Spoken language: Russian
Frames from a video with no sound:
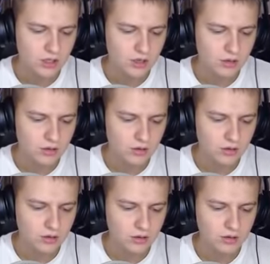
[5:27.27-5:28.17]
Да,
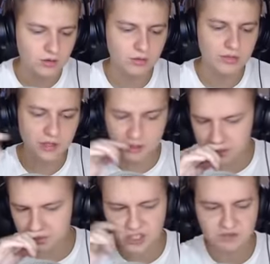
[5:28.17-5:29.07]
это колд. Мне он сейчас
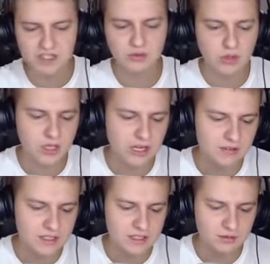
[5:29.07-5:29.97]
больше всего
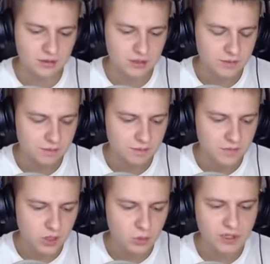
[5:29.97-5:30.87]
нравится, вот.
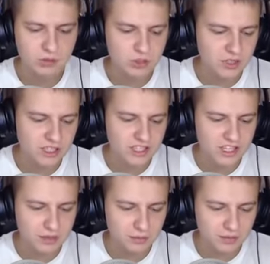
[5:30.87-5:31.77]
Ну, потому что у меня не,
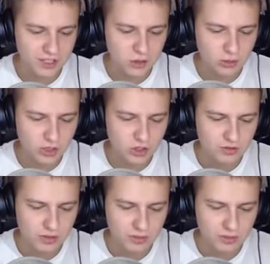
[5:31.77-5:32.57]
так, не такой Слушай, большой надо выбор.